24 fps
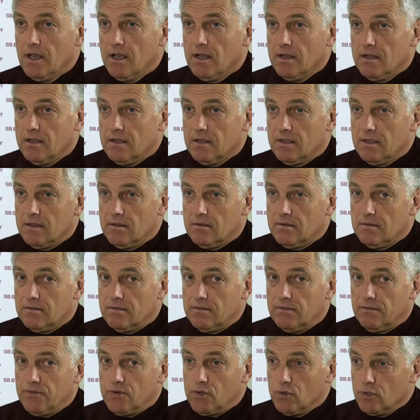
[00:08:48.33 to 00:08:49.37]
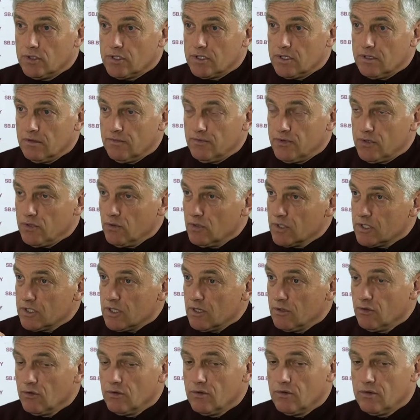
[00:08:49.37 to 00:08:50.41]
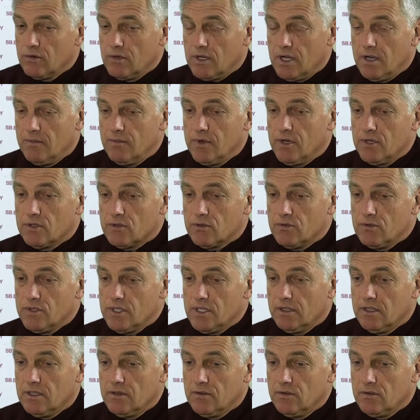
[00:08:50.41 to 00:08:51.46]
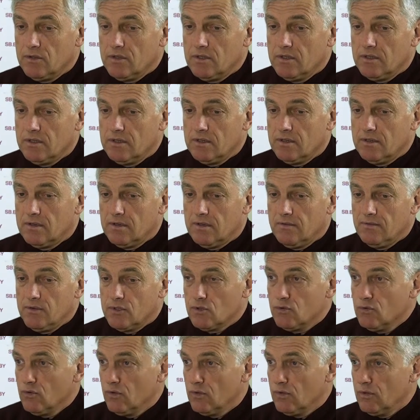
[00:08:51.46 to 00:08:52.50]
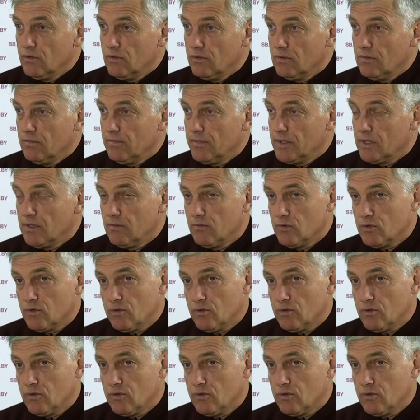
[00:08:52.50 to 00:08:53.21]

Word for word: Все, а, все остальную обрезку делают э, весною, потому